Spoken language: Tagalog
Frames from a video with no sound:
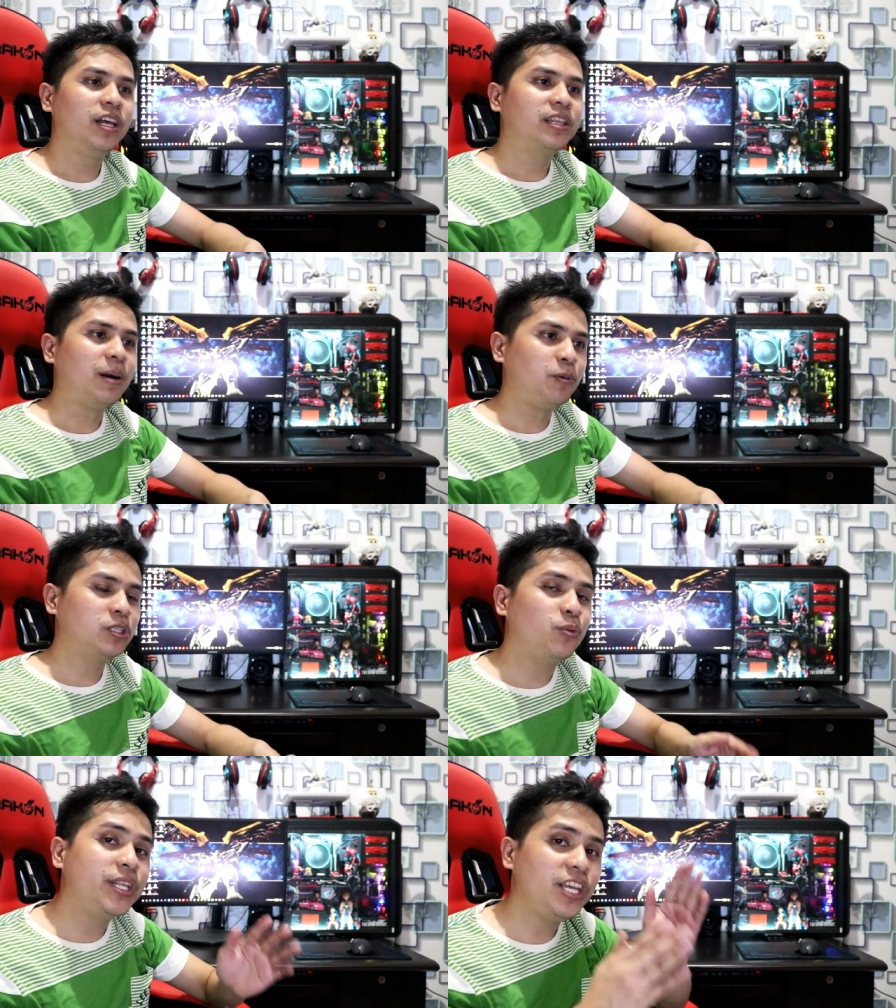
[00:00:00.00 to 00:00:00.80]

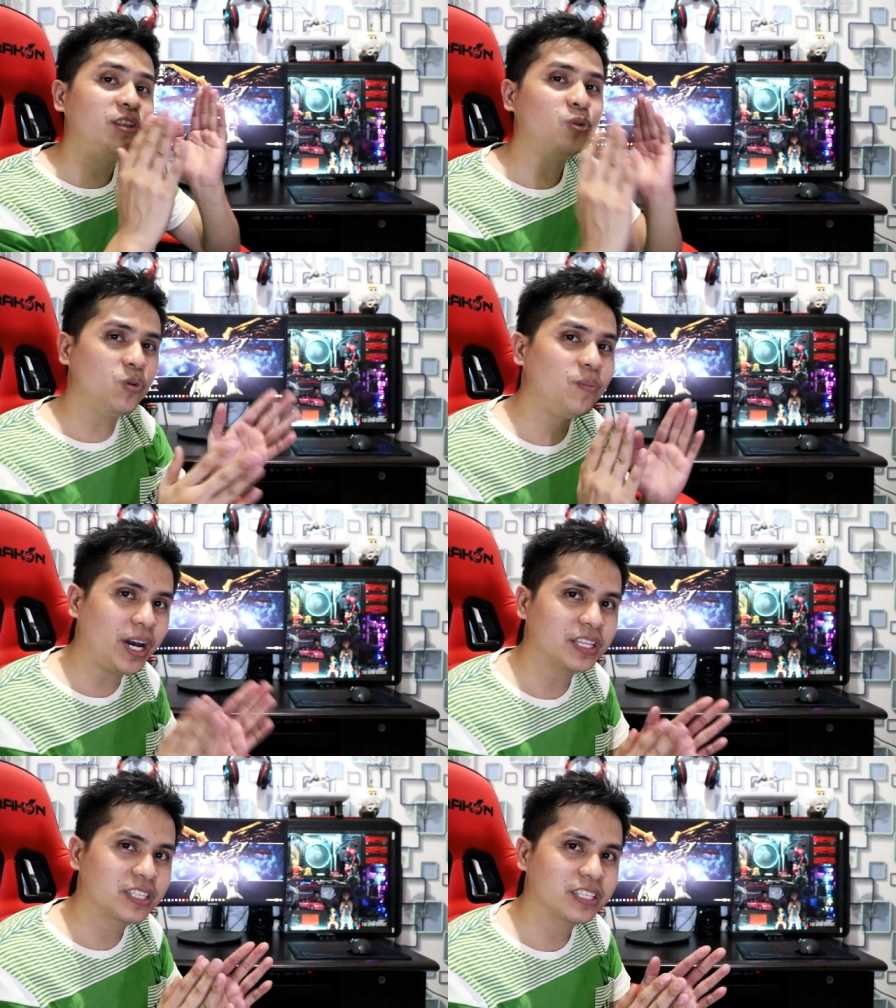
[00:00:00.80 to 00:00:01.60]
Tapos within 2
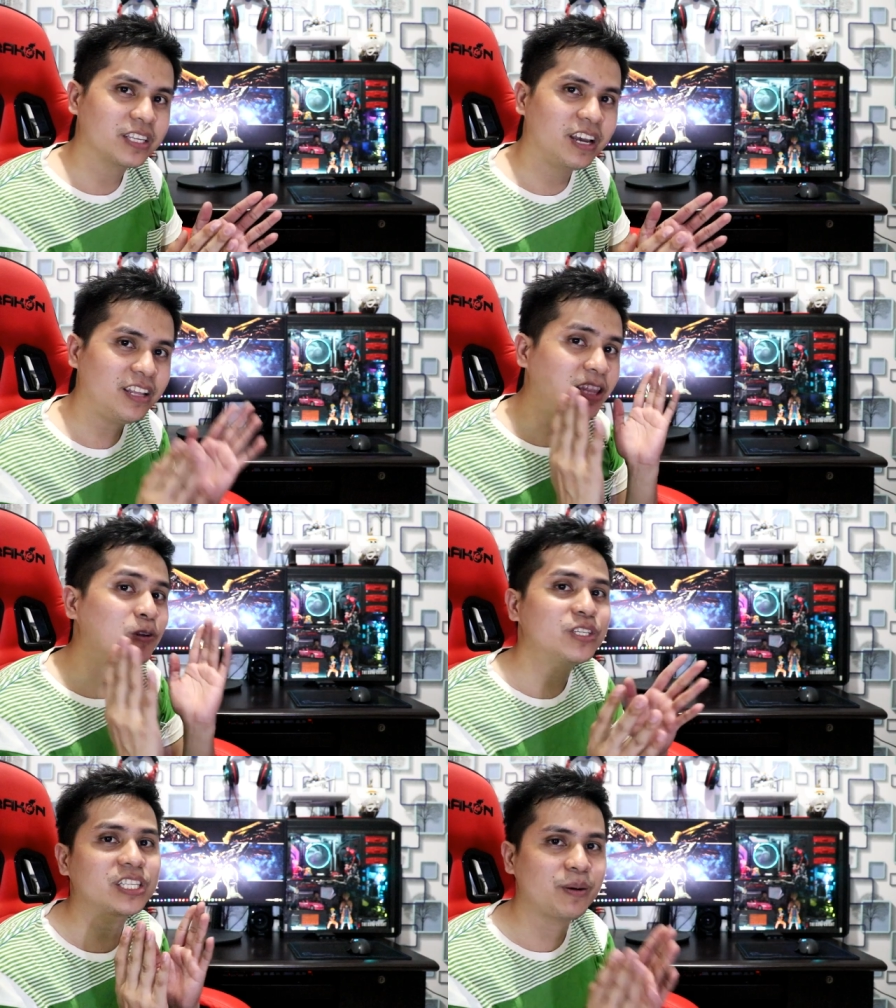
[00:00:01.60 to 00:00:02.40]
months,
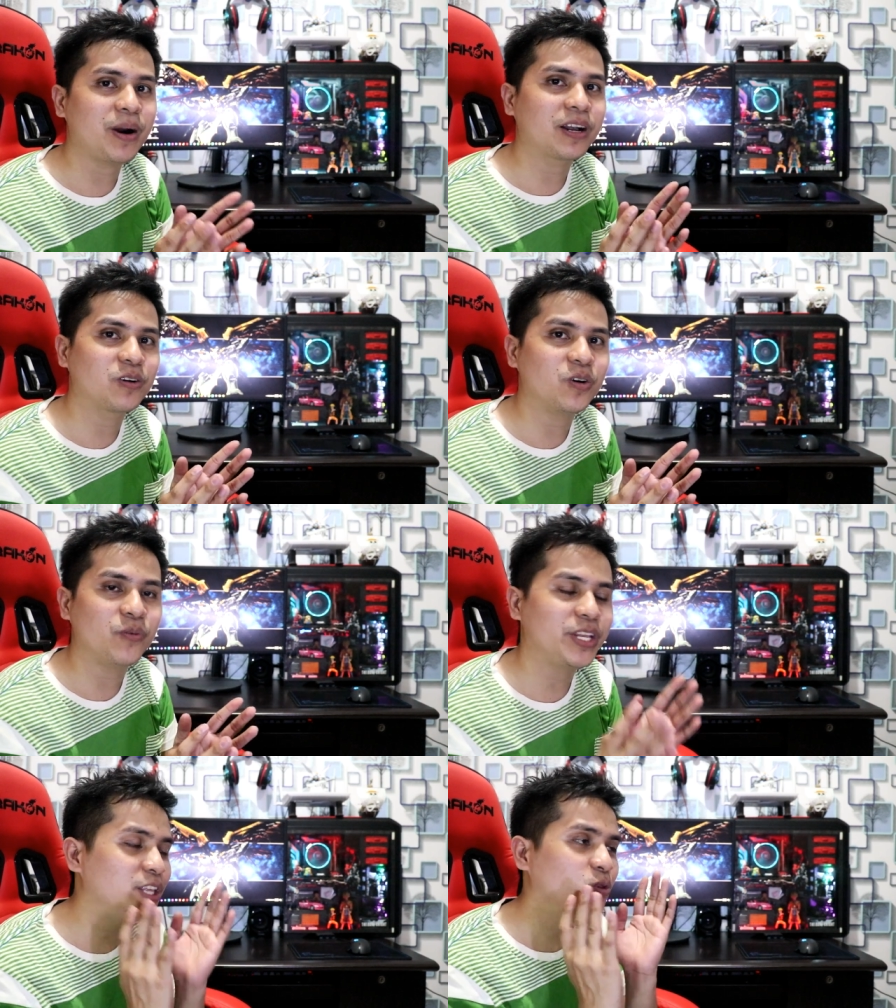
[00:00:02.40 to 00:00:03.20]
nandun siya sa bag ko
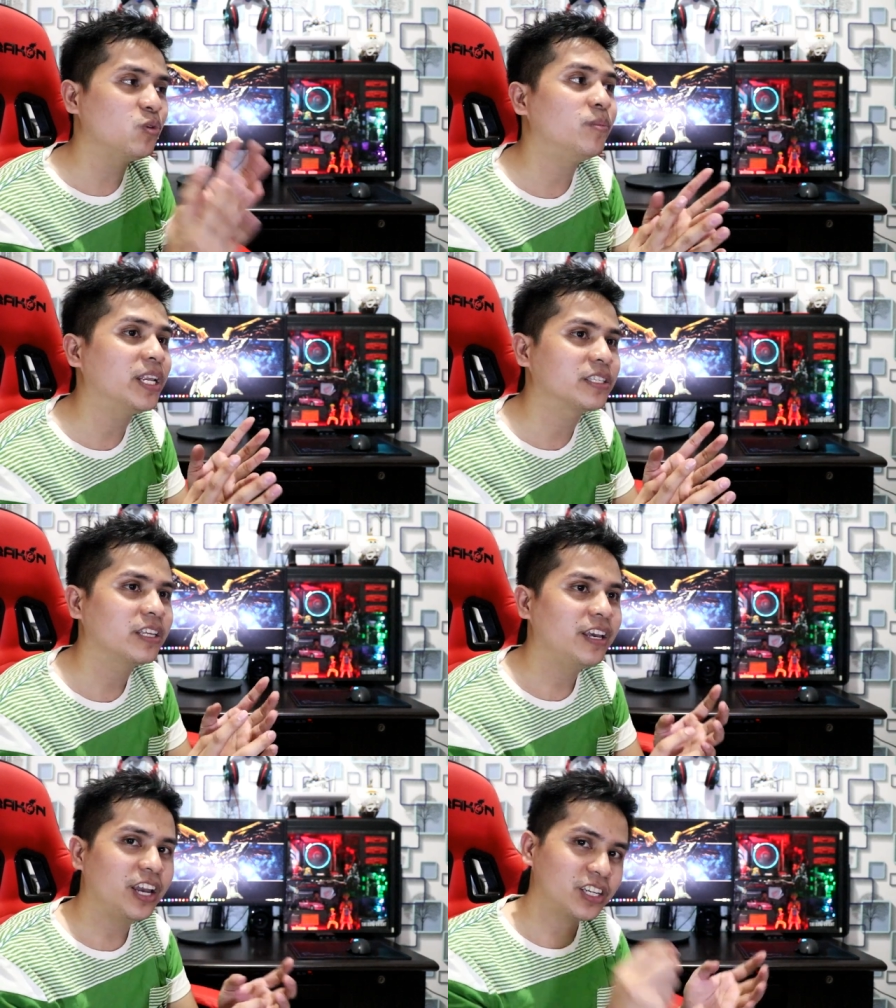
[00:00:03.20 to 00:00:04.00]
within 2 months.
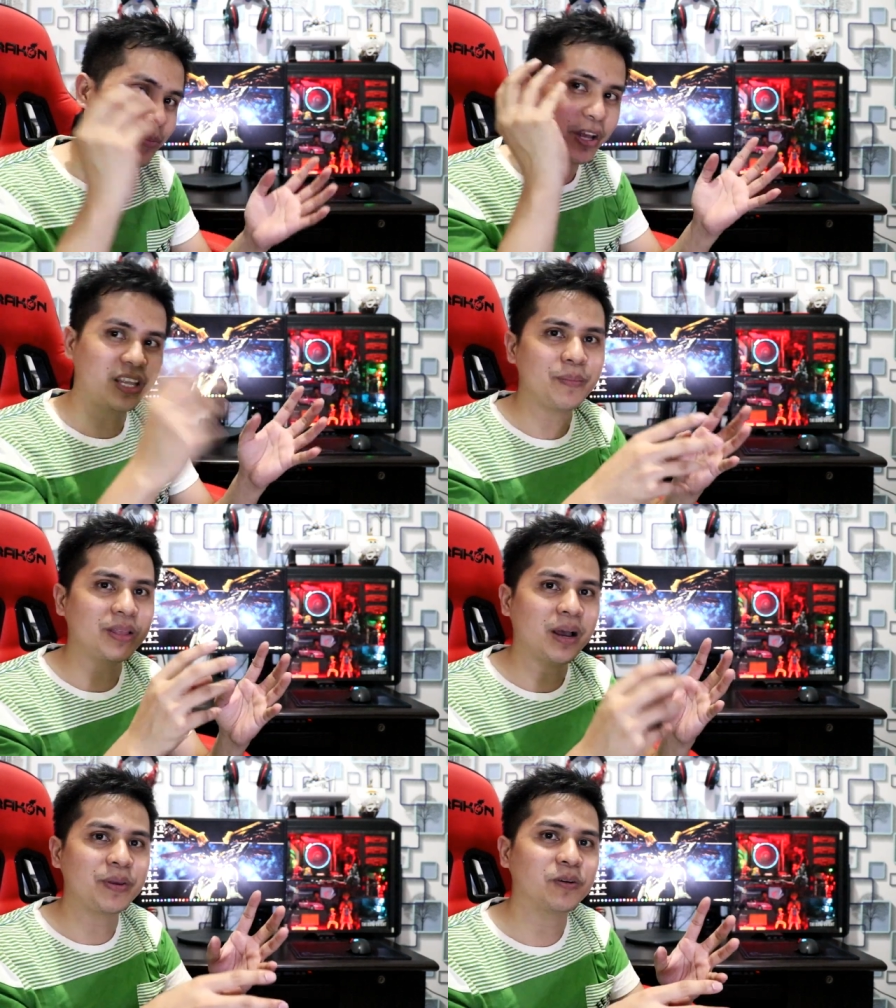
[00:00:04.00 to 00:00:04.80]
Siyempre,
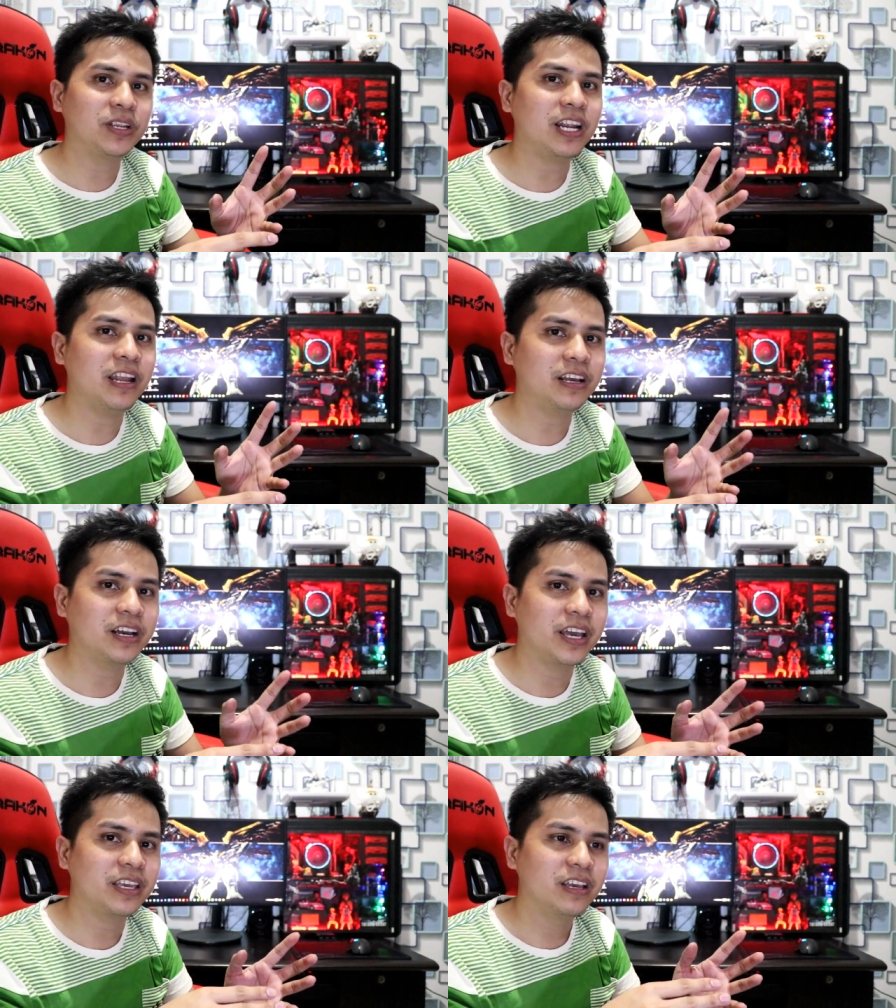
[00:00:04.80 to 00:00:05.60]
dami-dami kong
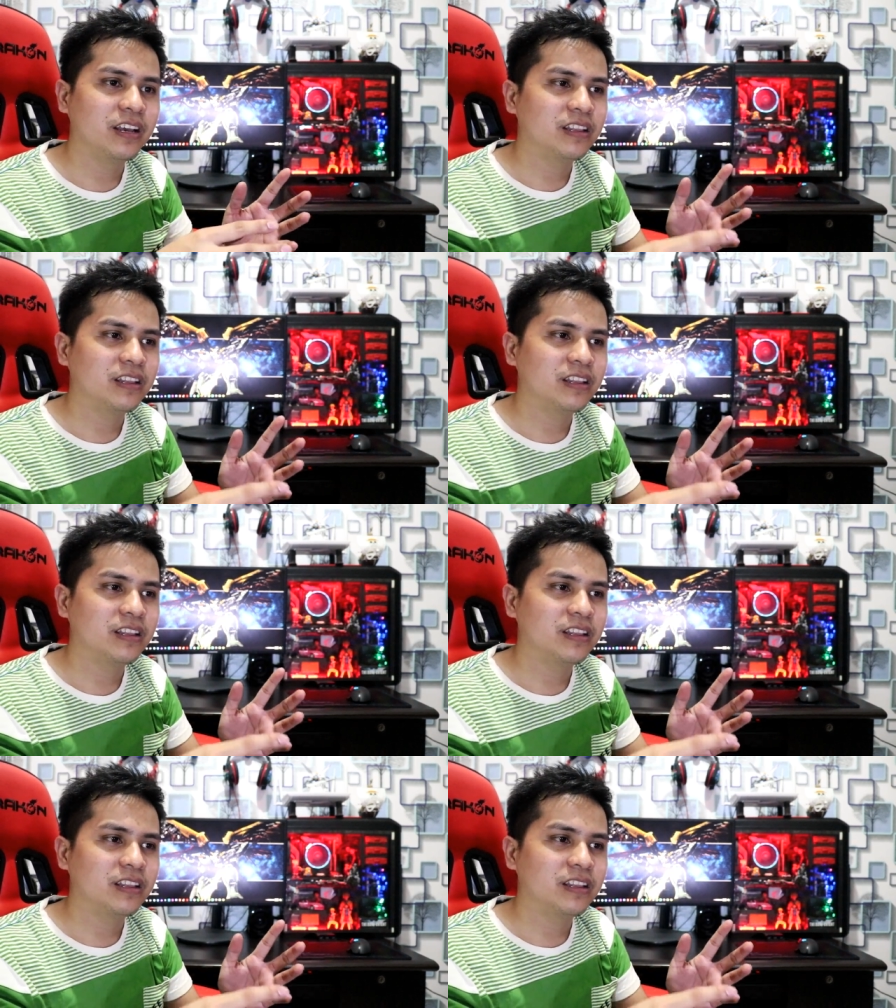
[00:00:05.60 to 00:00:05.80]
nilalagay.